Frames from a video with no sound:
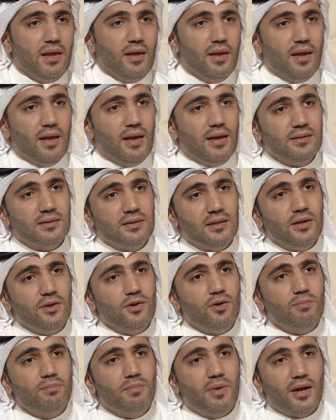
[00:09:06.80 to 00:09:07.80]
أنت
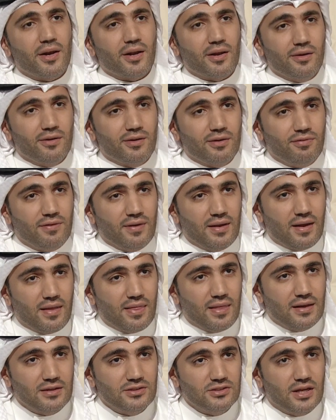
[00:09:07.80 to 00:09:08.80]
اليوم ما رأيك في هذا
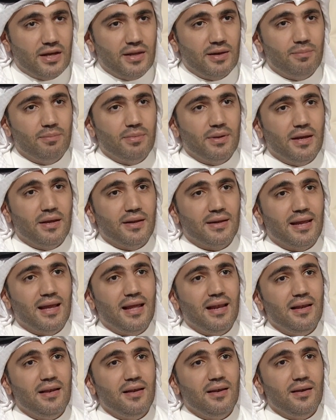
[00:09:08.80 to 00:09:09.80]
الجانب يعني
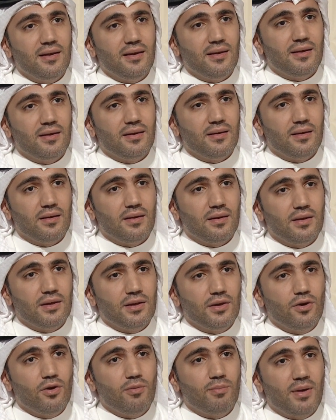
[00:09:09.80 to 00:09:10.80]
هل آه،
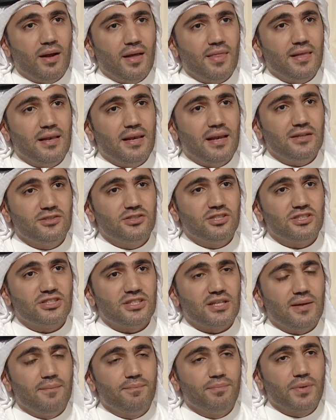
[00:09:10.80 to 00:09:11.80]
اليوم هذه
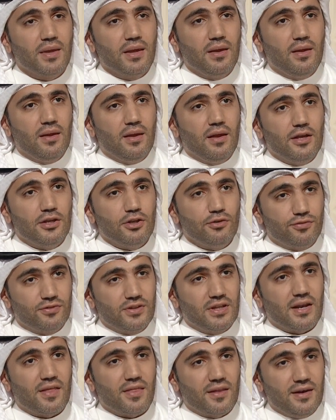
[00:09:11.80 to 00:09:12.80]
الأجهزة
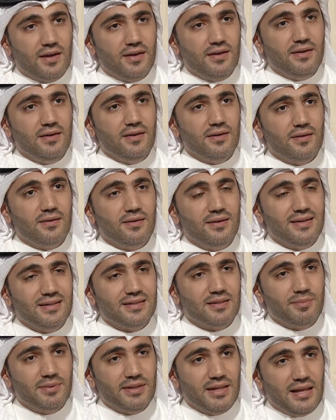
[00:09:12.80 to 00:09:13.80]
يفترض أن نحن
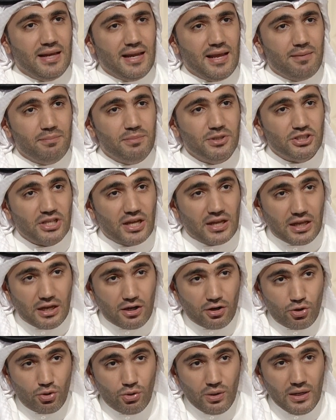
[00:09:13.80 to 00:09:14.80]
نعتمد عليها بشكل
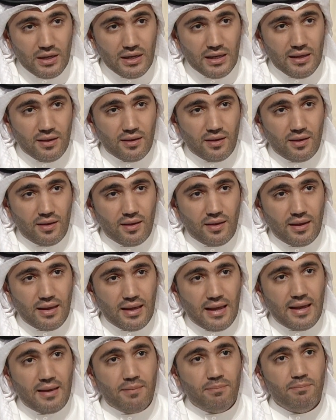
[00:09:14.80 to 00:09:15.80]
كلي
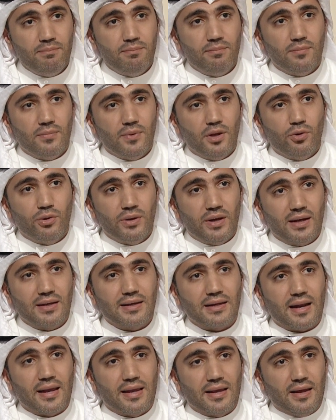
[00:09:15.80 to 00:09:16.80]
أم هناك
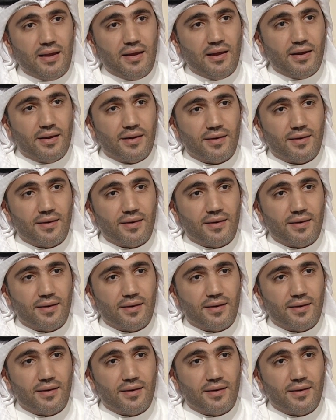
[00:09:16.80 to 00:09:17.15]
رأي آخر؟